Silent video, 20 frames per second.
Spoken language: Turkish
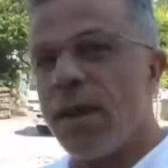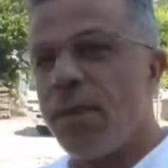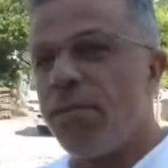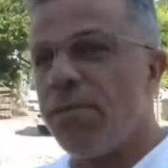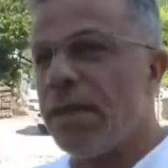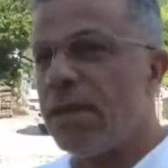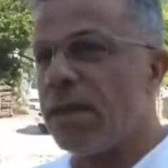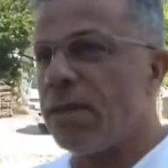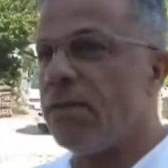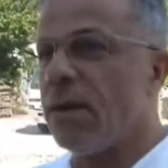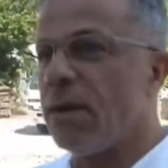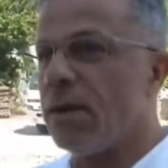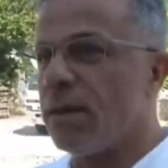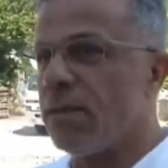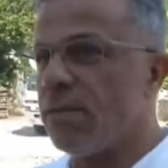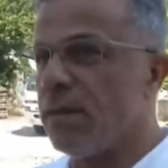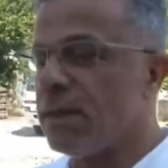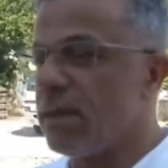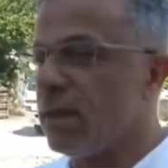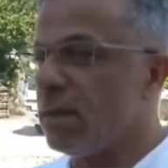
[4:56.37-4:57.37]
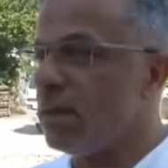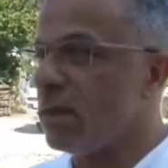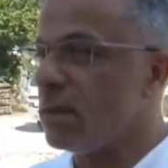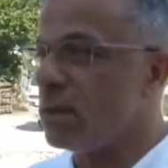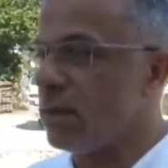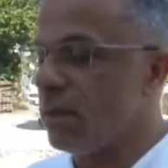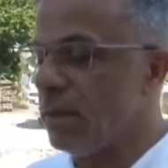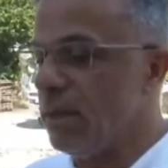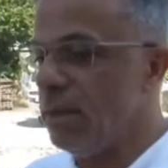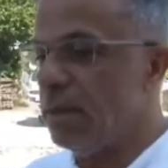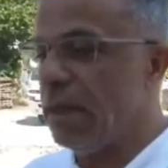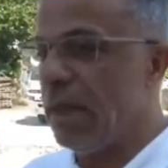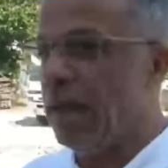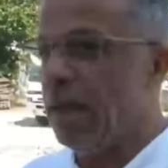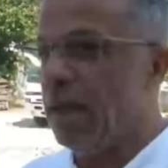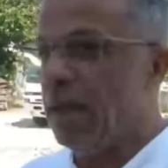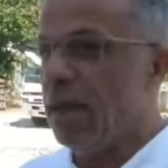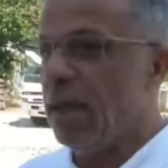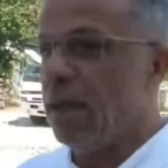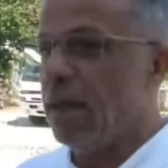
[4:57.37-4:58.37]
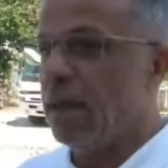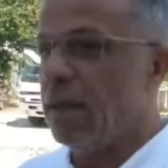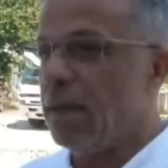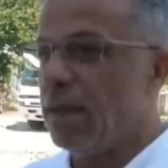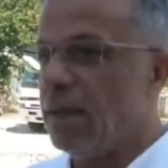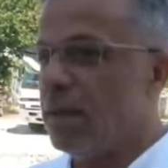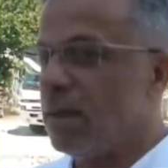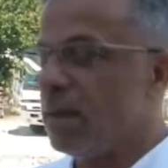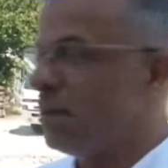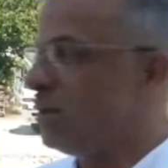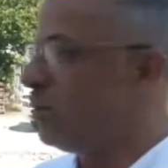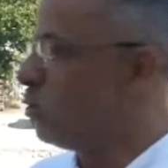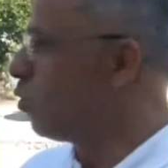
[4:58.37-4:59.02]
Bucak Belediyesi tarafından başlatılan sıcak